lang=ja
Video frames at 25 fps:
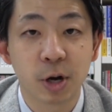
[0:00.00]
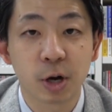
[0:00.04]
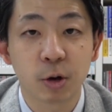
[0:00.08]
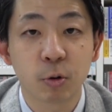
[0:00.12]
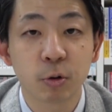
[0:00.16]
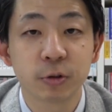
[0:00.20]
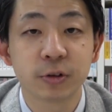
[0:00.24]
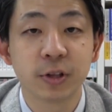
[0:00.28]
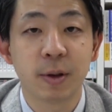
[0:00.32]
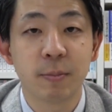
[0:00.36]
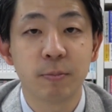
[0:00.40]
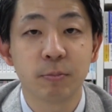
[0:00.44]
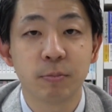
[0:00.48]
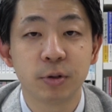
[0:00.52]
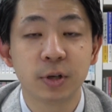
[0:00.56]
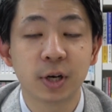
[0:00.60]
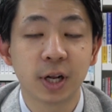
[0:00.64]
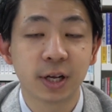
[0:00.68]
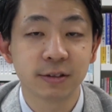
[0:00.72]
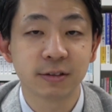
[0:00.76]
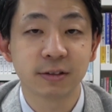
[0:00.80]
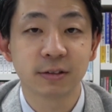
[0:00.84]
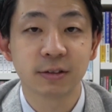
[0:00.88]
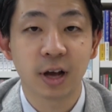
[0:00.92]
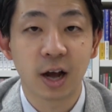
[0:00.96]
5000
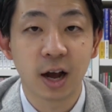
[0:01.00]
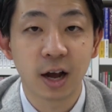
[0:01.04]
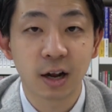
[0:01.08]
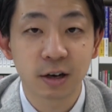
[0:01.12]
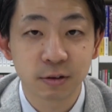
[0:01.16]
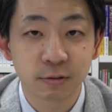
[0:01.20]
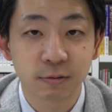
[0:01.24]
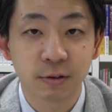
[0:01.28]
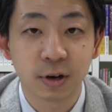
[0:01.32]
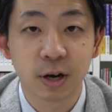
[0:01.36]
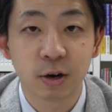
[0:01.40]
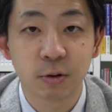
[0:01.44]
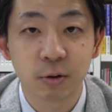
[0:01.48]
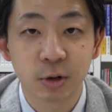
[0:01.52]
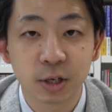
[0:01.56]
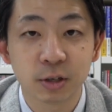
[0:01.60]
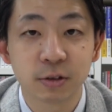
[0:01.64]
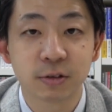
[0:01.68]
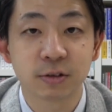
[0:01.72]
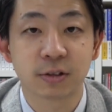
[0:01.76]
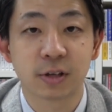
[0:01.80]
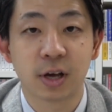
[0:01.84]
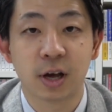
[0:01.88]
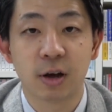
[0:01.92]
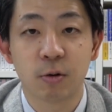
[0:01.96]
プラスアルファをいく
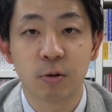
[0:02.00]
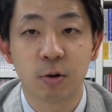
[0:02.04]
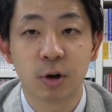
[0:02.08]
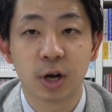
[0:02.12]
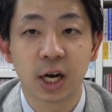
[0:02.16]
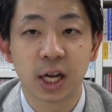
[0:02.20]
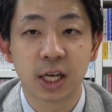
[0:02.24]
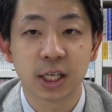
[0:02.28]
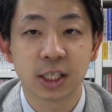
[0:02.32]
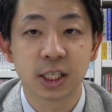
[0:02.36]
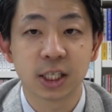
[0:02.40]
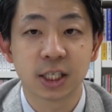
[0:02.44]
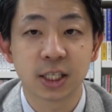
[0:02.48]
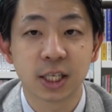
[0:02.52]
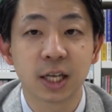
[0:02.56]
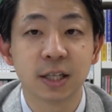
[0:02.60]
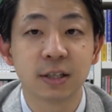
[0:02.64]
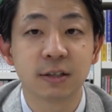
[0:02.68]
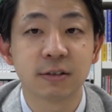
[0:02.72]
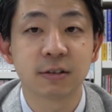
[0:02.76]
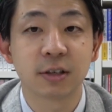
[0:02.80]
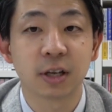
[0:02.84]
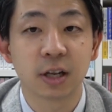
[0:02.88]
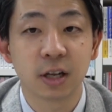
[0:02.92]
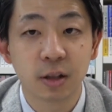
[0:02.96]
つかお話ししたん
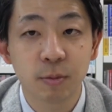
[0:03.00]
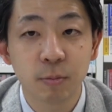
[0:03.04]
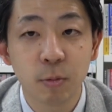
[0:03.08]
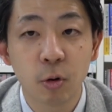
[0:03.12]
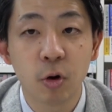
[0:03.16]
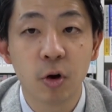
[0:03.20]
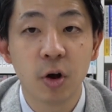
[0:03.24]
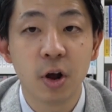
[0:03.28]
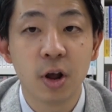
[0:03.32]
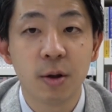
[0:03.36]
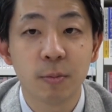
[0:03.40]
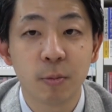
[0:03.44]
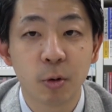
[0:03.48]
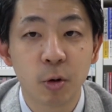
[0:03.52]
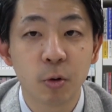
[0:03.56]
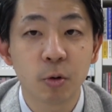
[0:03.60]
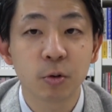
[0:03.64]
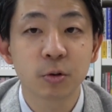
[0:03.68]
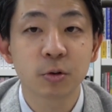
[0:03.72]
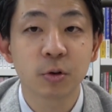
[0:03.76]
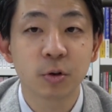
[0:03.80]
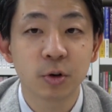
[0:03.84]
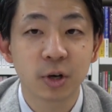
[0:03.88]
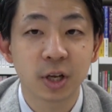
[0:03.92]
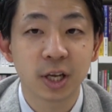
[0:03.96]
ですけれども、ま
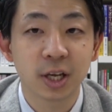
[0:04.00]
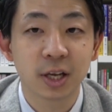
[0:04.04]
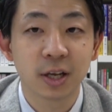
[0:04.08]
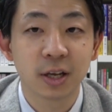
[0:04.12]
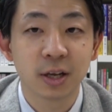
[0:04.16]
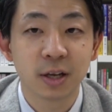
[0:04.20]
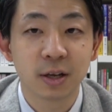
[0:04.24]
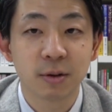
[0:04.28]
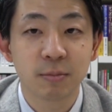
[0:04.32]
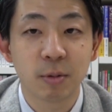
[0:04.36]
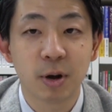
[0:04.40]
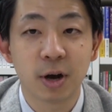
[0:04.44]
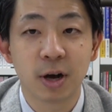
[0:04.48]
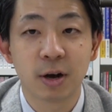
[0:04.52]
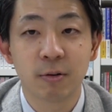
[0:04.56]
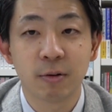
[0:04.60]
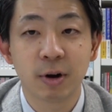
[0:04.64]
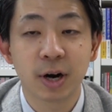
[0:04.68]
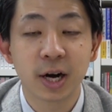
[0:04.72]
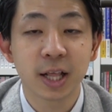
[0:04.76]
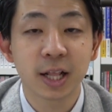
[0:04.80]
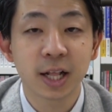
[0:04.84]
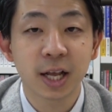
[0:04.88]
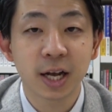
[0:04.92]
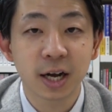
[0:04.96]
本当に、まあ、
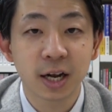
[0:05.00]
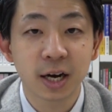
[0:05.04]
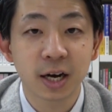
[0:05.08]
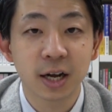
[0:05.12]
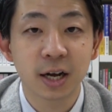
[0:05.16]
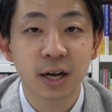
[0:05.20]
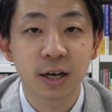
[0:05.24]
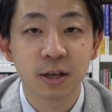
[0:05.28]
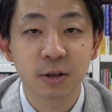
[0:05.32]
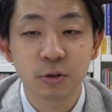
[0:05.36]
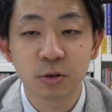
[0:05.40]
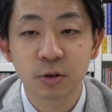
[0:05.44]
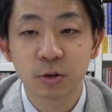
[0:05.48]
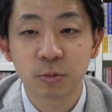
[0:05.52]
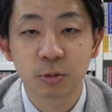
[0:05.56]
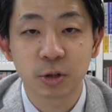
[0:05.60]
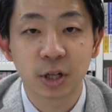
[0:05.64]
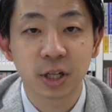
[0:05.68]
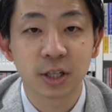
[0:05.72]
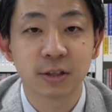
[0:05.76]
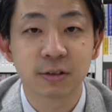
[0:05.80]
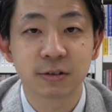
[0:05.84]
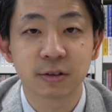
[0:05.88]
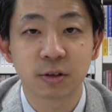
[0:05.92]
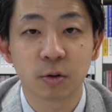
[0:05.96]
我ながら言うのも
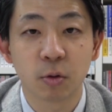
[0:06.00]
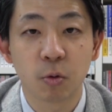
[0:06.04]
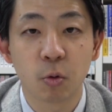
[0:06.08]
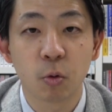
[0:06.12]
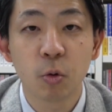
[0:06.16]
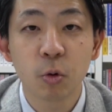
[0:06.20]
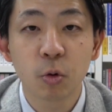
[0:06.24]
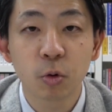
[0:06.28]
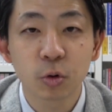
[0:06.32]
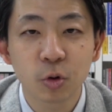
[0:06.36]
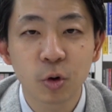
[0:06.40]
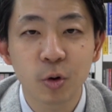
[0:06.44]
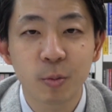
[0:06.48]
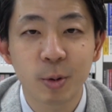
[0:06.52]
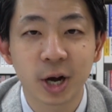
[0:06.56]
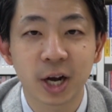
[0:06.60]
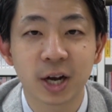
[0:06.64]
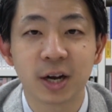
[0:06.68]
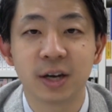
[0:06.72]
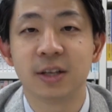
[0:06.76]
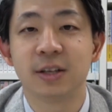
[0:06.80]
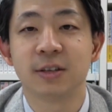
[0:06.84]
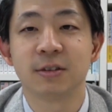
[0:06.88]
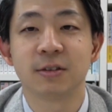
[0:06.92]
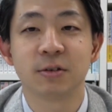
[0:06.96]
なんですけど王道ばっ
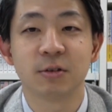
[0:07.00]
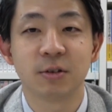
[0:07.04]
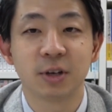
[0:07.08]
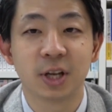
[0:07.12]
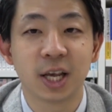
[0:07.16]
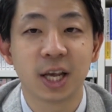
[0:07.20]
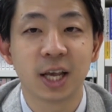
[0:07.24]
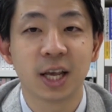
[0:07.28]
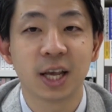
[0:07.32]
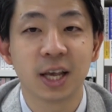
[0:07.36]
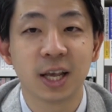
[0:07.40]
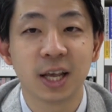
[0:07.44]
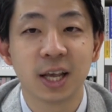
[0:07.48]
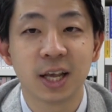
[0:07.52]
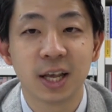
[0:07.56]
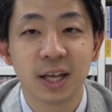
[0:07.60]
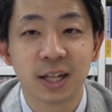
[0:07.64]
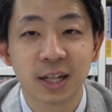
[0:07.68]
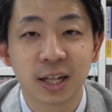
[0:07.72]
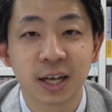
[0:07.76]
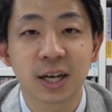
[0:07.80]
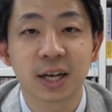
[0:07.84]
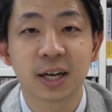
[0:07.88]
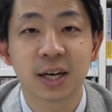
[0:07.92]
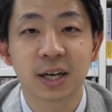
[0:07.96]
かりですよね
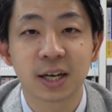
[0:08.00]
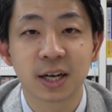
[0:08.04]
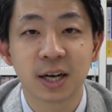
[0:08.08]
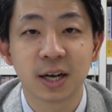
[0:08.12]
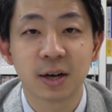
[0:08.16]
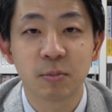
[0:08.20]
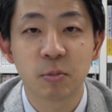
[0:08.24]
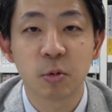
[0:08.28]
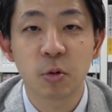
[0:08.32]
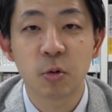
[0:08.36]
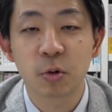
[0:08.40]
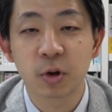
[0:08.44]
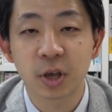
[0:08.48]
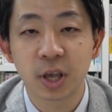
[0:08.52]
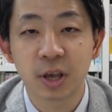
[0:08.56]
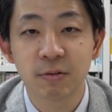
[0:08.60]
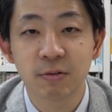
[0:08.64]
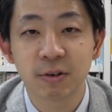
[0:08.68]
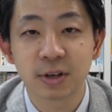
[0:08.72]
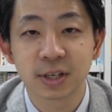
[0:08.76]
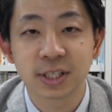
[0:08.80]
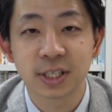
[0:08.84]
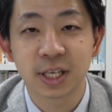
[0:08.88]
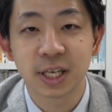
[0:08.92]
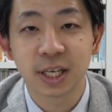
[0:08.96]
なかなか冒険
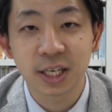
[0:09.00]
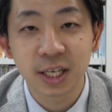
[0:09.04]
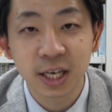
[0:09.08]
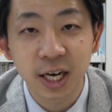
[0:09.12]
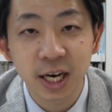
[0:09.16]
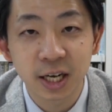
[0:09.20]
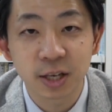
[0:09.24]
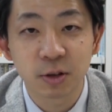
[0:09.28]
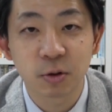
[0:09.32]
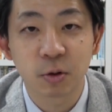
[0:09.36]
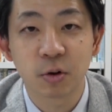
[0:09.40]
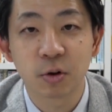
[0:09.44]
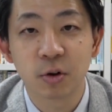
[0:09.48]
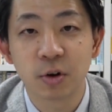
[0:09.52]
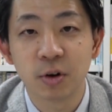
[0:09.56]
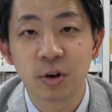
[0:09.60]
はしていないと、